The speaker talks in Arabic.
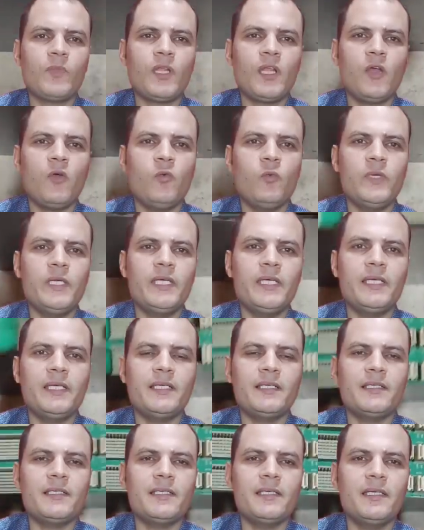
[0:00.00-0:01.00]

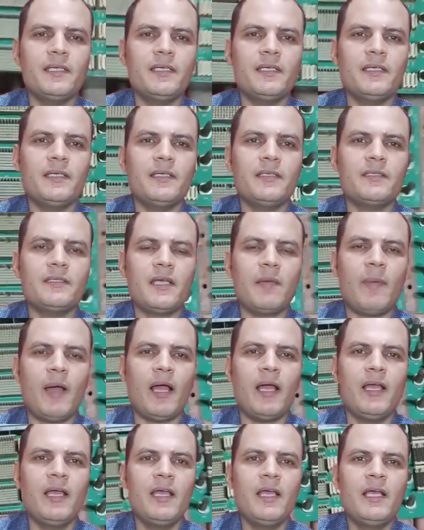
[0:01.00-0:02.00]
و7
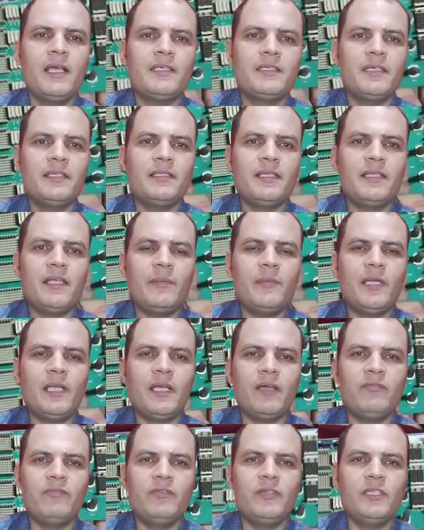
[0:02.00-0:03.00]
6 ده
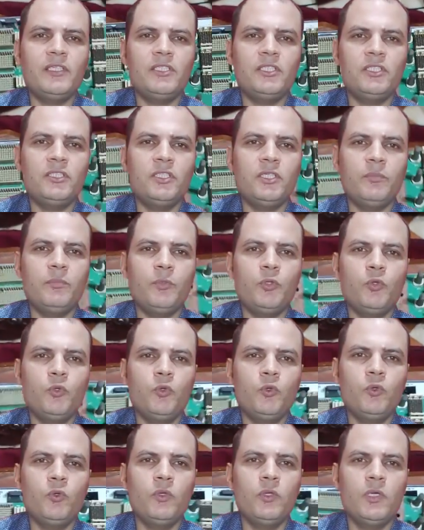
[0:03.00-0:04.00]
بيركب فيه الجي تي ام
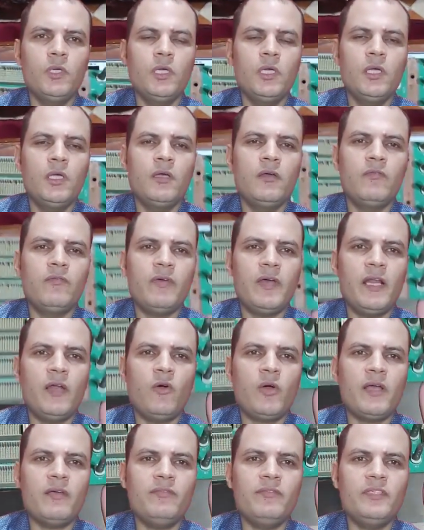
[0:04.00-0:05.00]
يو
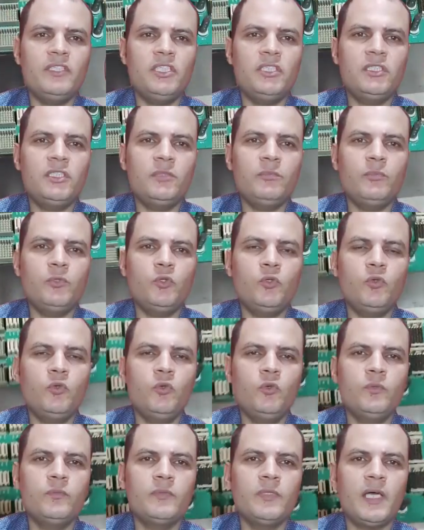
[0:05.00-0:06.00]
فلو كان فيه جي تي ام يو
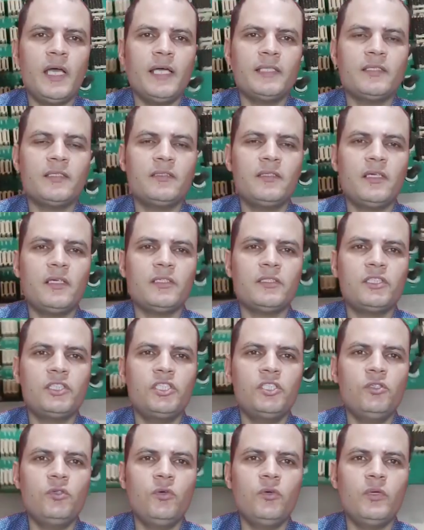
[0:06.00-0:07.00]
هتضطر
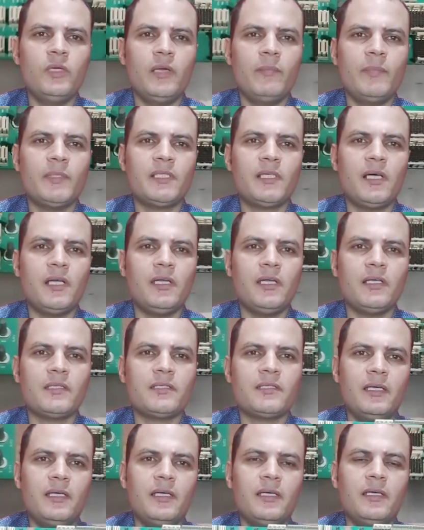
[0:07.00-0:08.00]
تشيله لما
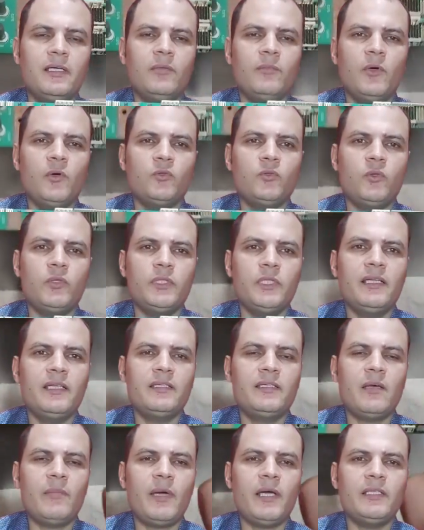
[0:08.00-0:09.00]
تخلص الموضوع ده
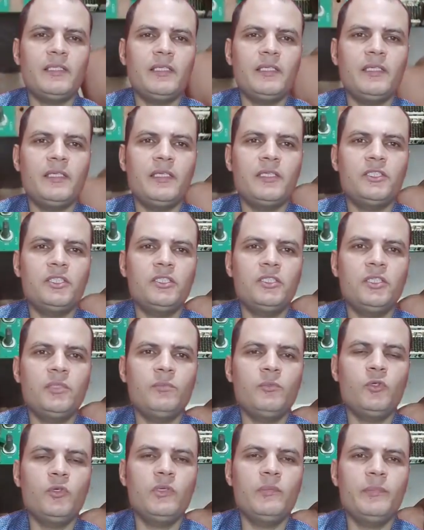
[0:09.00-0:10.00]
طبعا الجي تي ام
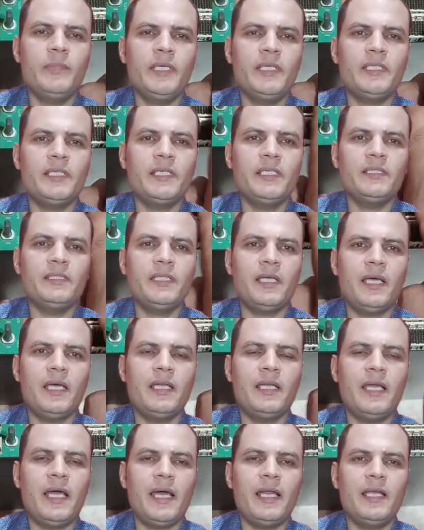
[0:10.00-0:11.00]
يو المين اللي انت
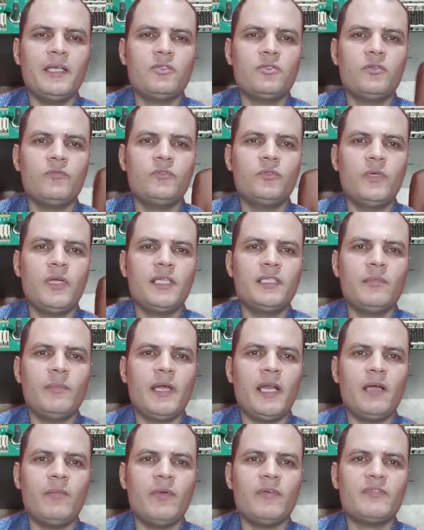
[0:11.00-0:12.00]
اللي عليها السوفت وير هتبقى
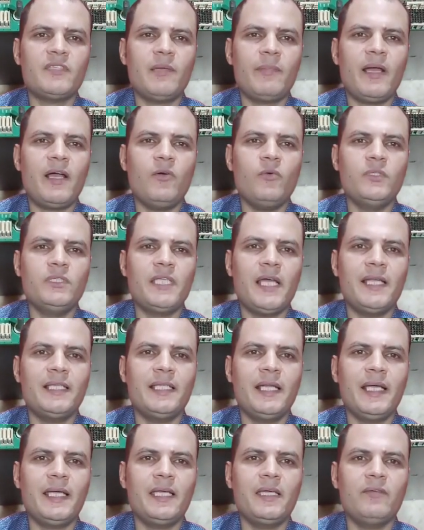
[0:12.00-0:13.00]
راكبه في 7 وانت
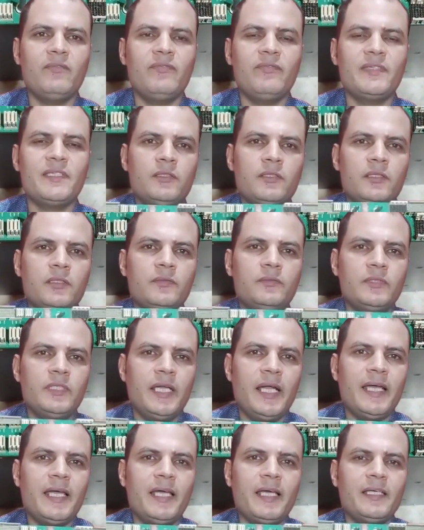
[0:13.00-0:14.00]
هتركب في 6
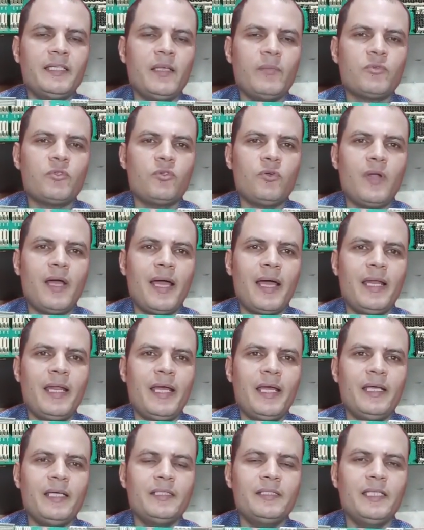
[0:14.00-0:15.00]
نراجع كده بسرعه
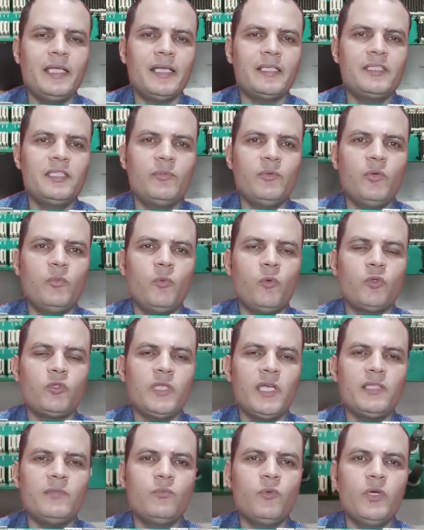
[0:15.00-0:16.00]
على ترتيب
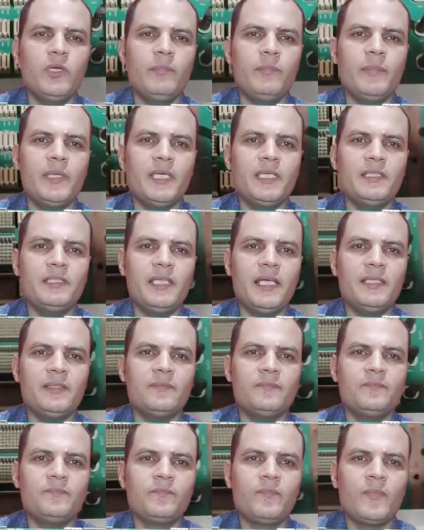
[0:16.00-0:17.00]
البورتات مهم جدا
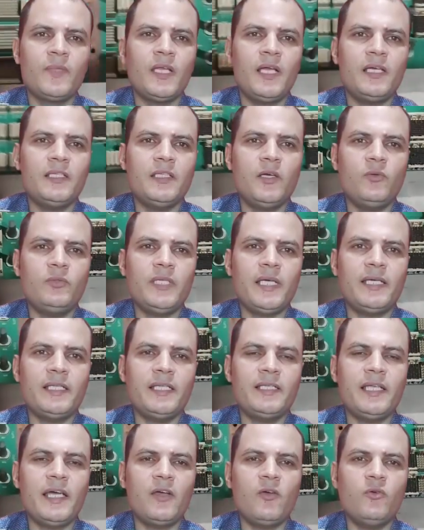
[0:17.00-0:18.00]
احنا قلنا كده
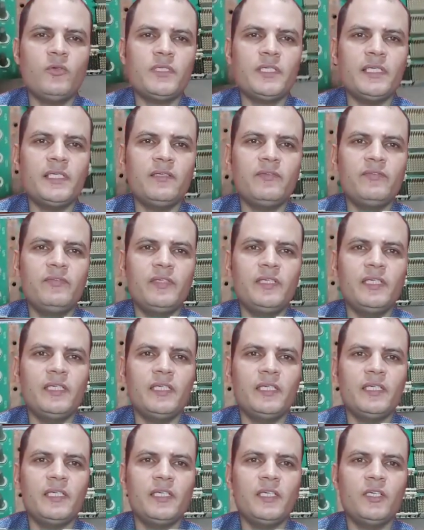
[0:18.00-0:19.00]
ده الجزء اللي فيه
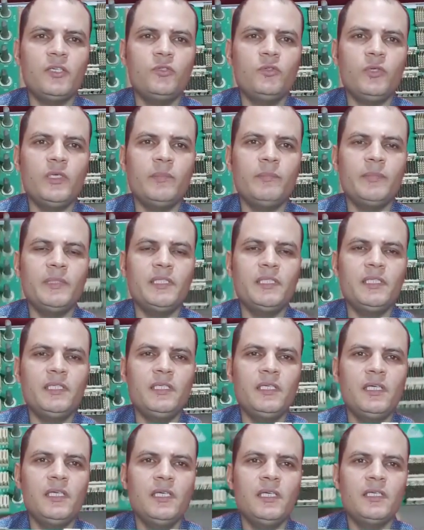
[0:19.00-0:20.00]
اليو ام بي تي
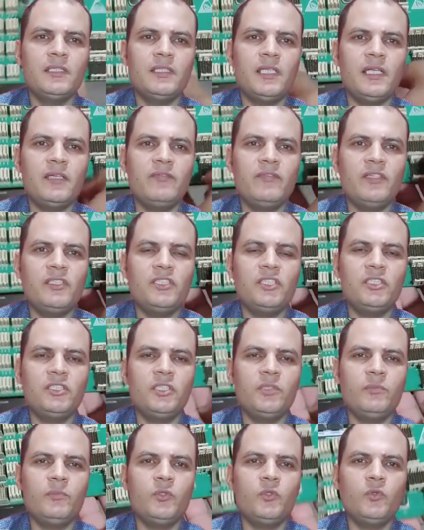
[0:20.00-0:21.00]
ده اللي فيه الجي تي
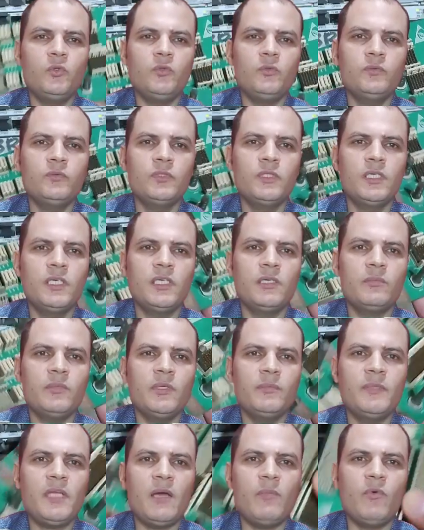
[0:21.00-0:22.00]
ام يو
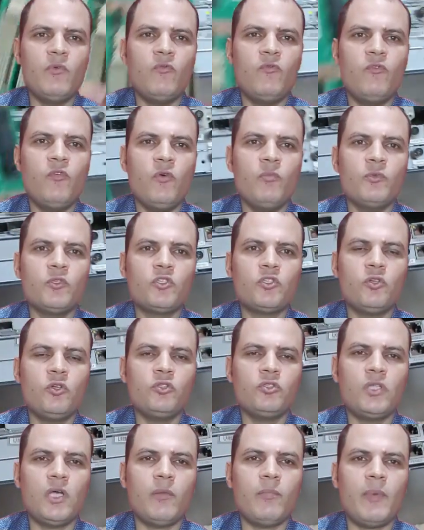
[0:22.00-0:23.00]
بيبدا من فوق من
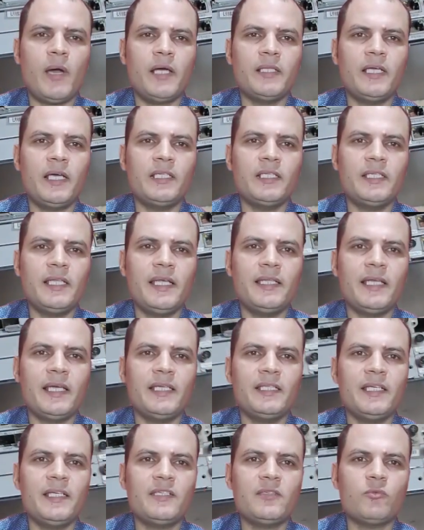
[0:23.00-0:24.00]
سلوت أربعة ده يعني ده ده
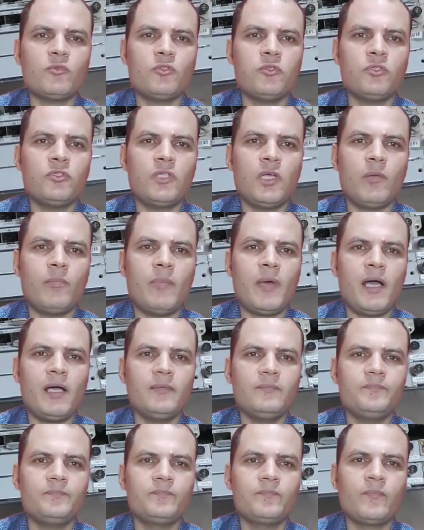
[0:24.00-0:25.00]
كده اسمه سلوت
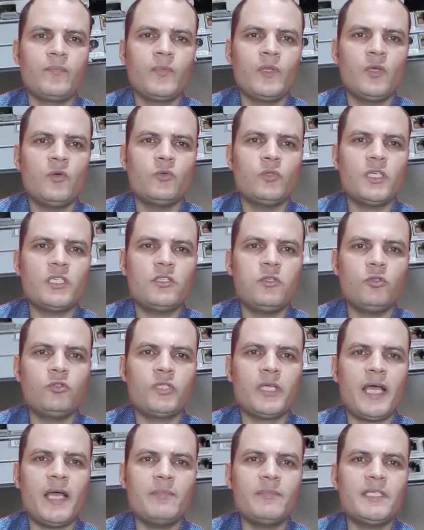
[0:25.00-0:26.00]
أربعة وده سلوت
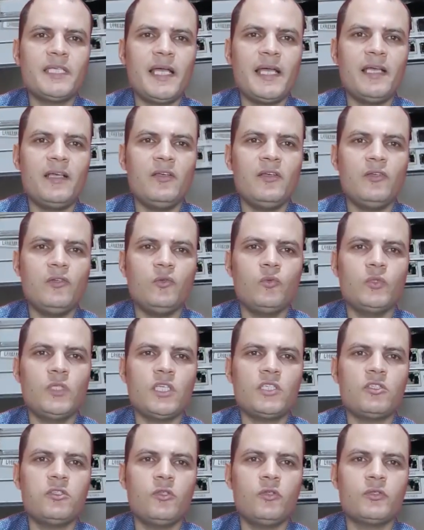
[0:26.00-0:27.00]
خمسة وده سلوت